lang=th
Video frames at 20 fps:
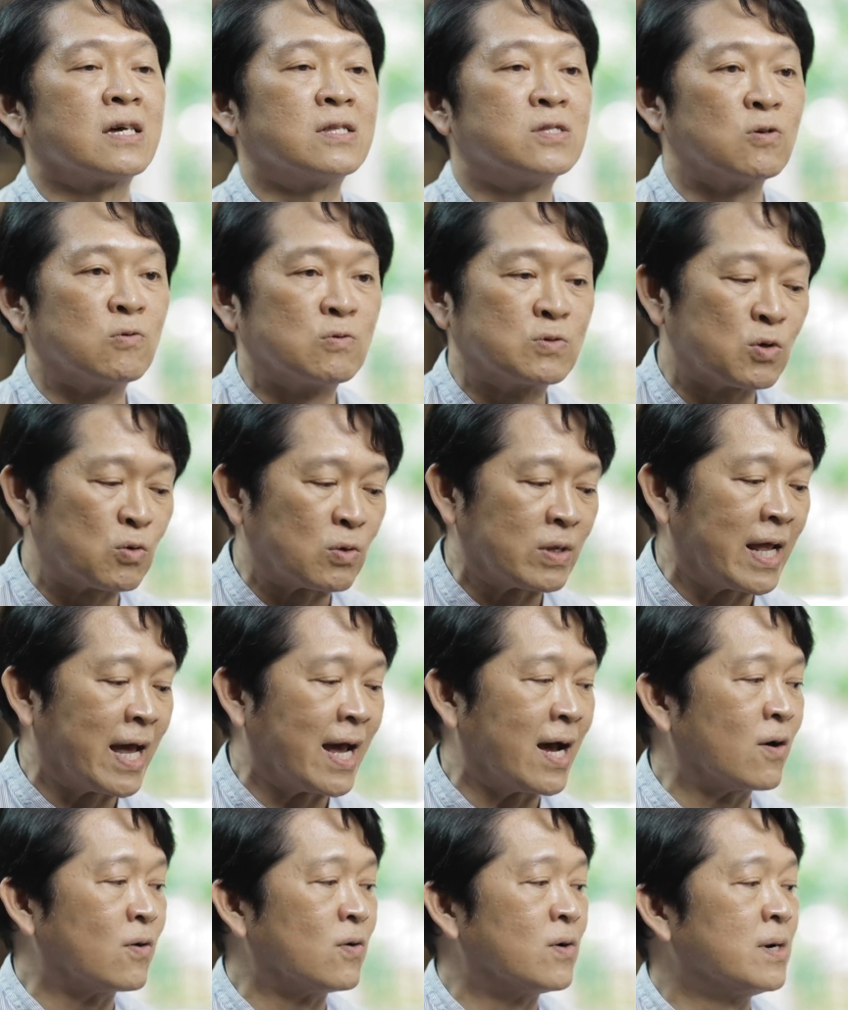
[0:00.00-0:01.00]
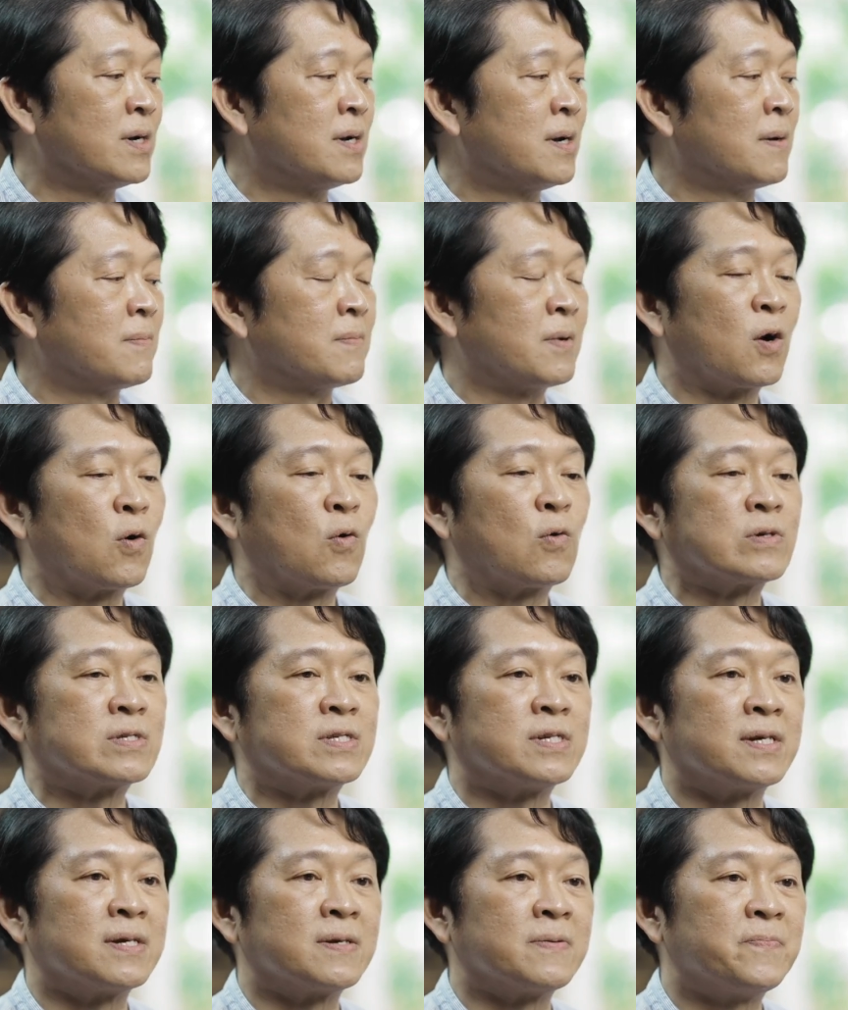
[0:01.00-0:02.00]
ชั้นสูงสุดแล้วพระอง
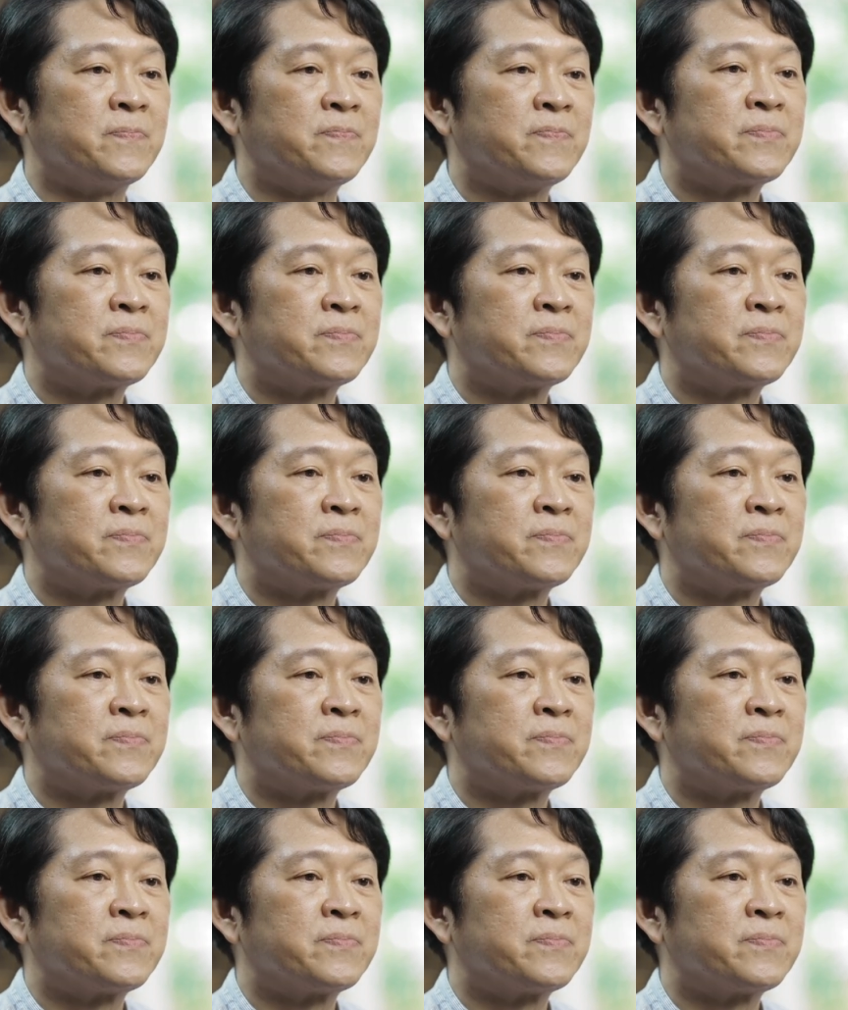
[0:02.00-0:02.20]
ค์จึง